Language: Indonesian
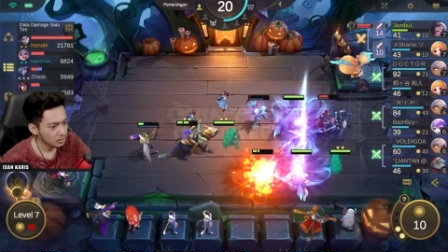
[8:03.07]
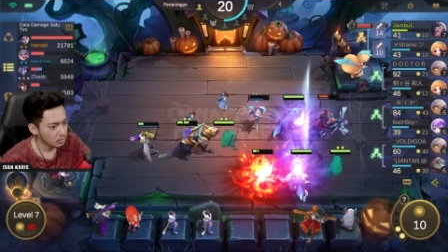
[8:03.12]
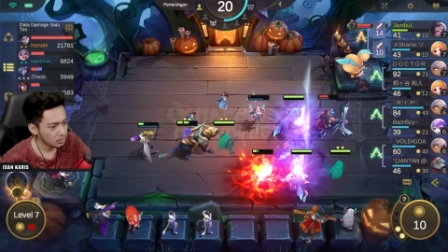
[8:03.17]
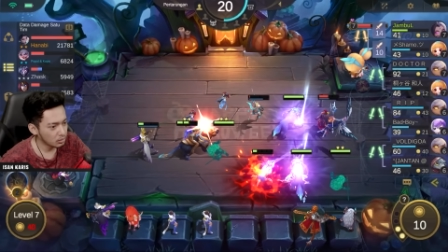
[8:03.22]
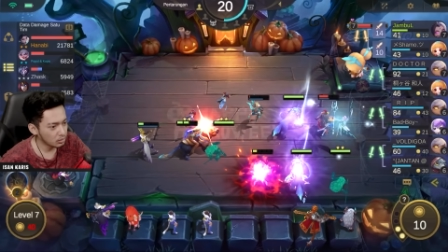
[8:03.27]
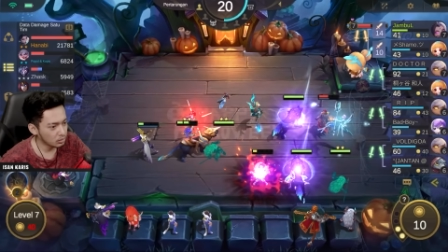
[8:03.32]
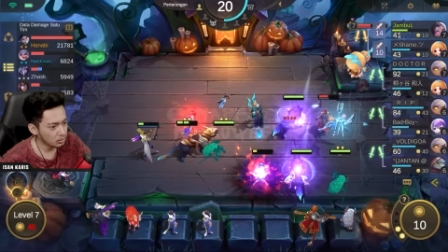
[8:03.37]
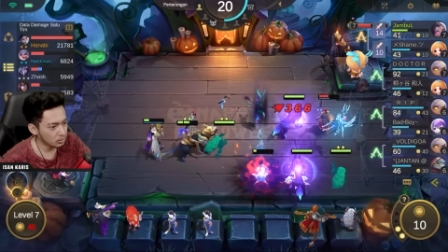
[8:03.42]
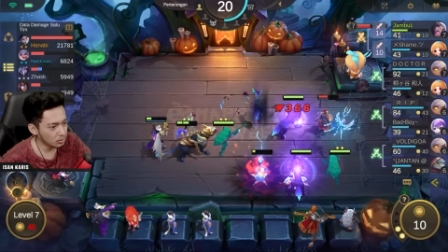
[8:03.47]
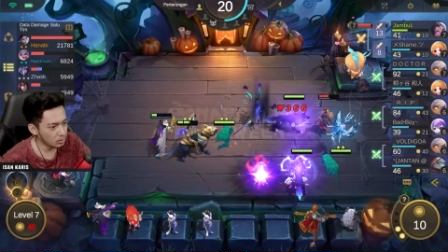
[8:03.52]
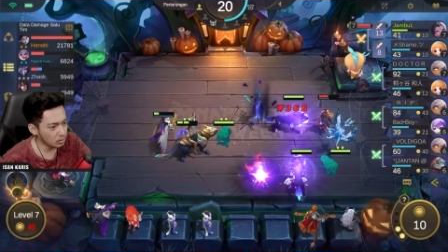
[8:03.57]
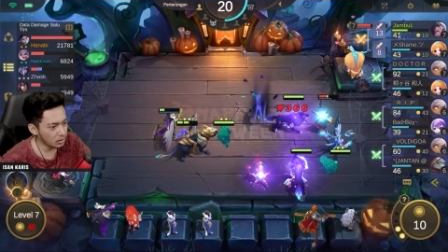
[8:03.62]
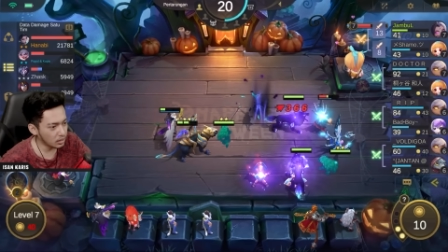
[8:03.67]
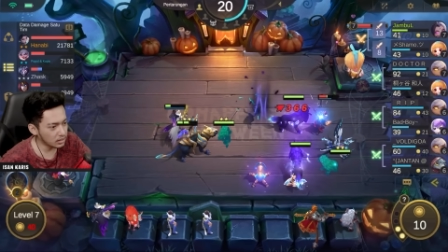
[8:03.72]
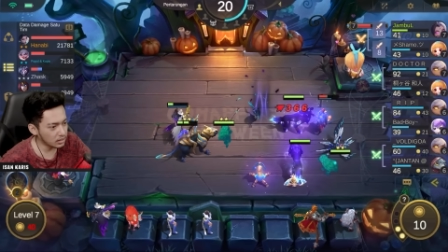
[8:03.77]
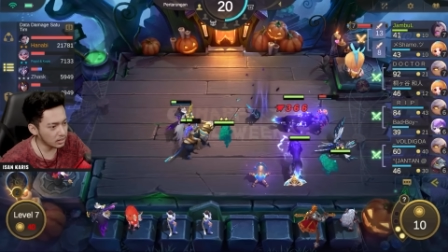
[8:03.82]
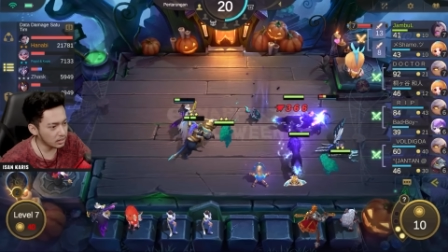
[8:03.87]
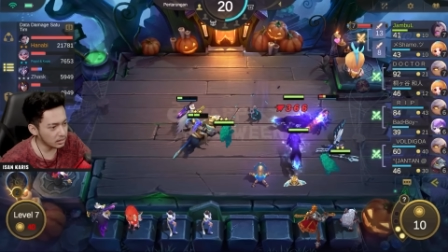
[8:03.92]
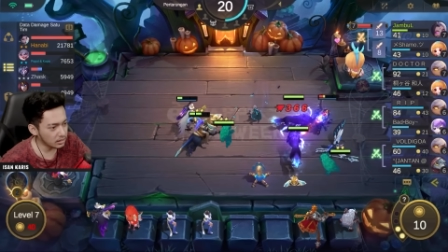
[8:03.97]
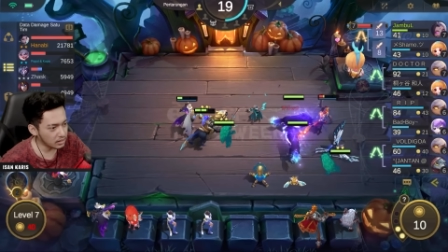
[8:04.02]
Untung
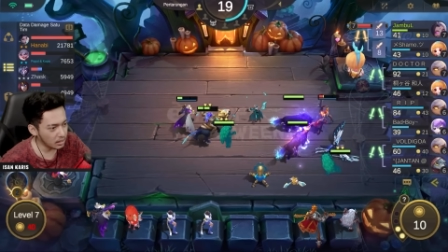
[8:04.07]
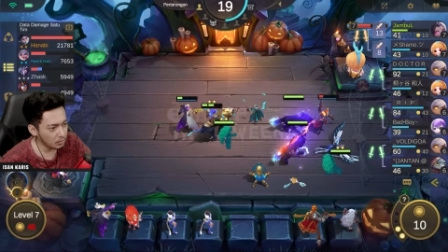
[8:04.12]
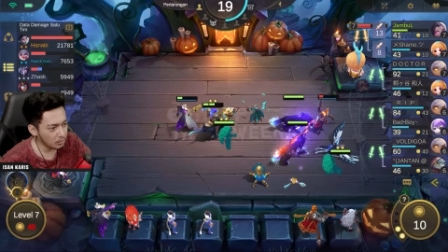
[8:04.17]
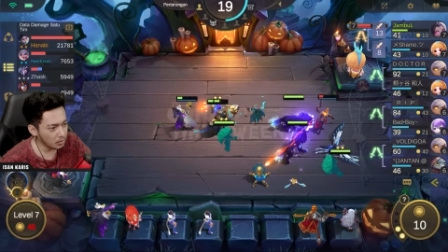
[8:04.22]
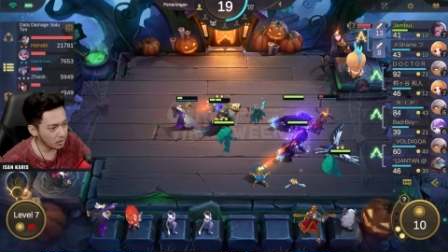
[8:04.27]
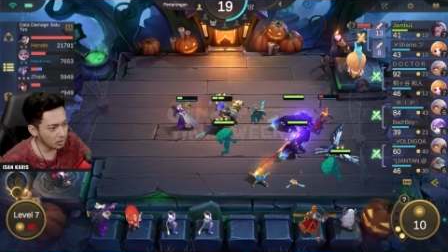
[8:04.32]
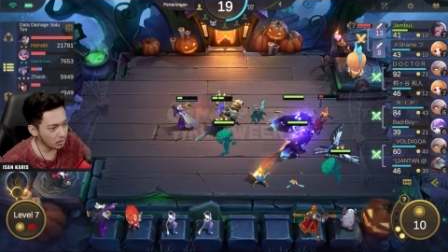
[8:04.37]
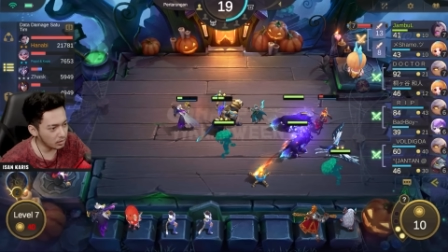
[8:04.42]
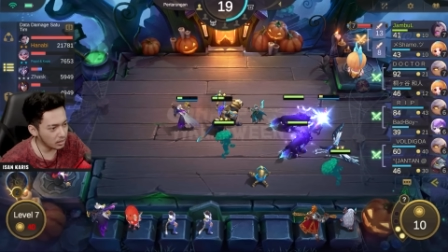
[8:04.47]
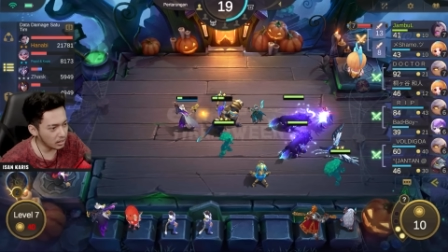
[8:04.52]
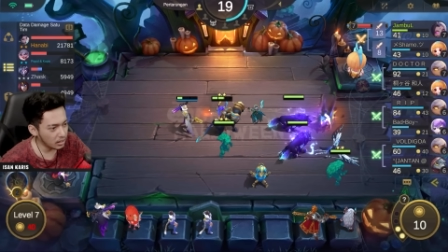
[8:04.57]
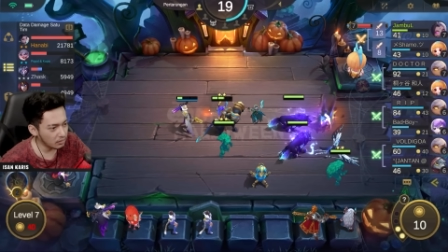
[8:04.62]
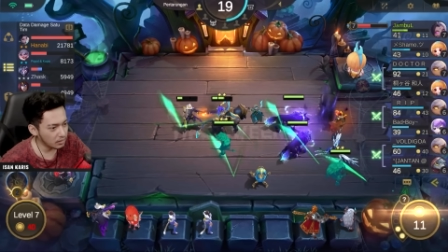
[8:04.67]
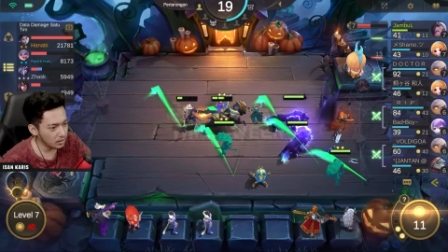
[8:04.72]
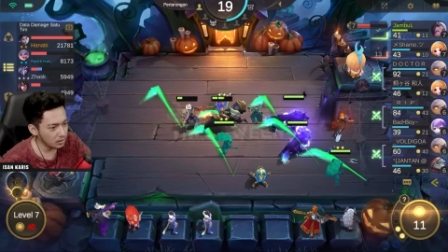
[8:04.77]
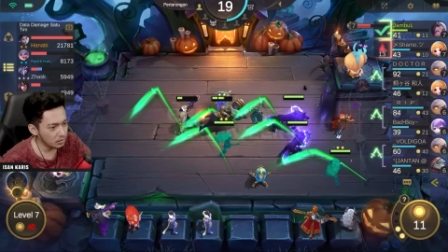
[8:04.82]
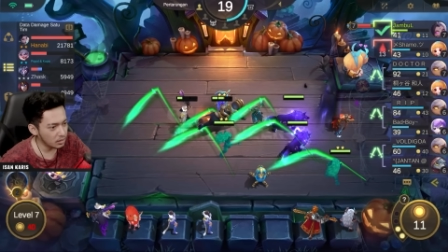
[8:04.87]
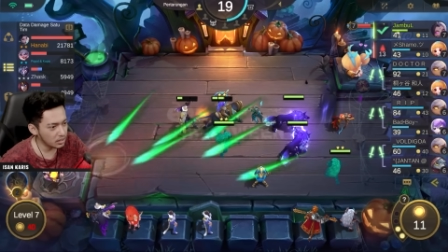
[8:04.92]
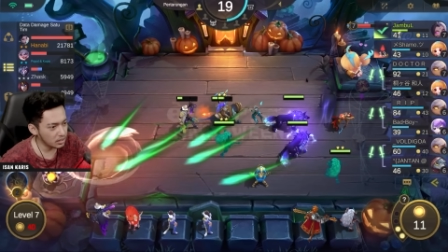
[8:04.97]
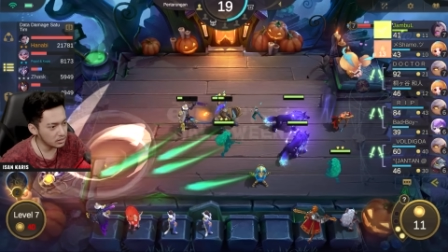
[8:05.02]
aja nih tampol gue udah
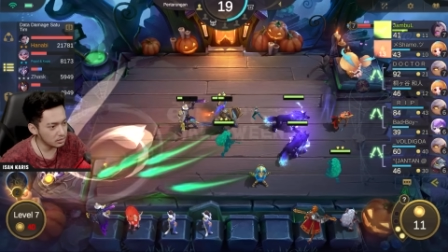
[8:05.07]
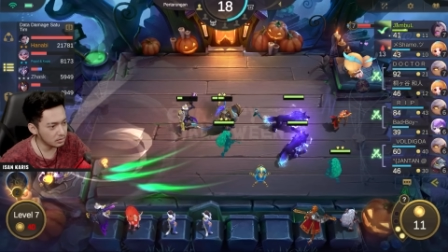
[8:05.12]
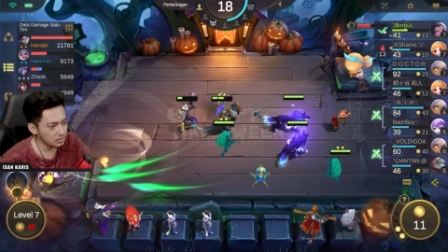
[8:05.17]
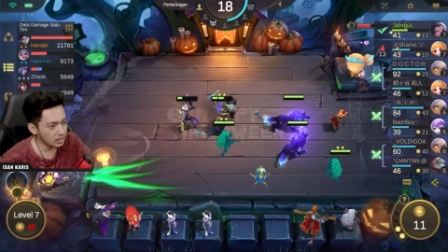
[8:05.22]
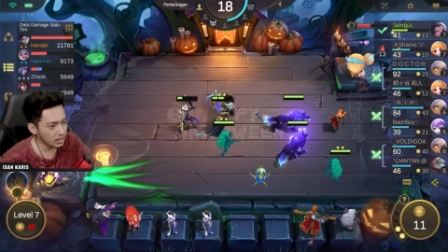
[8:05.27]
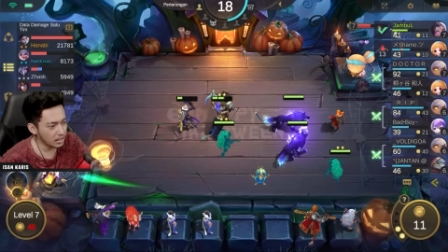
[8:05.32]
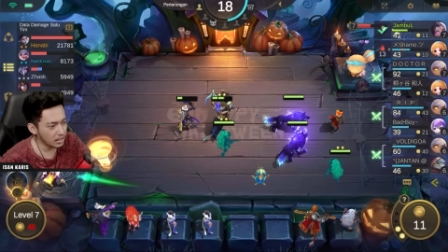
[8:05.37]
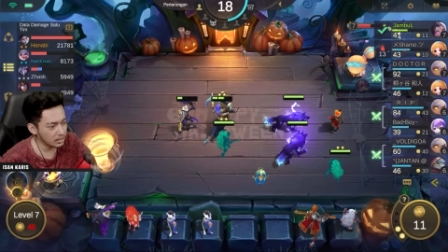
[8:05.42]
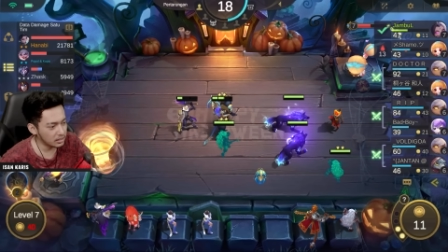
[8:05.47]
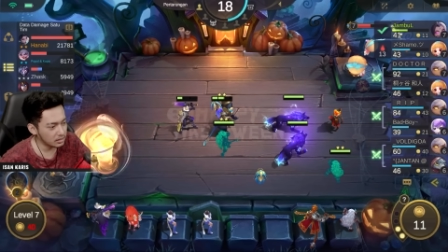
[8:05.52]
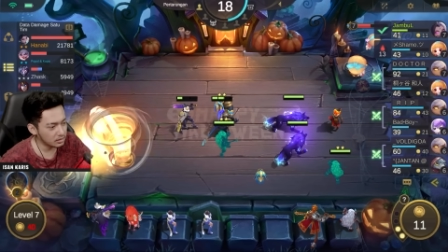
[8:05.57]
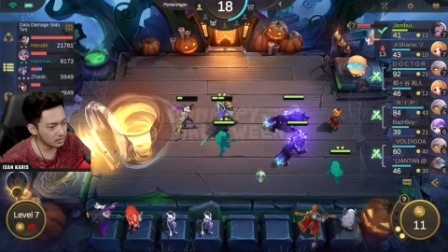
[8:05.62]
level 2 juga nyer tuh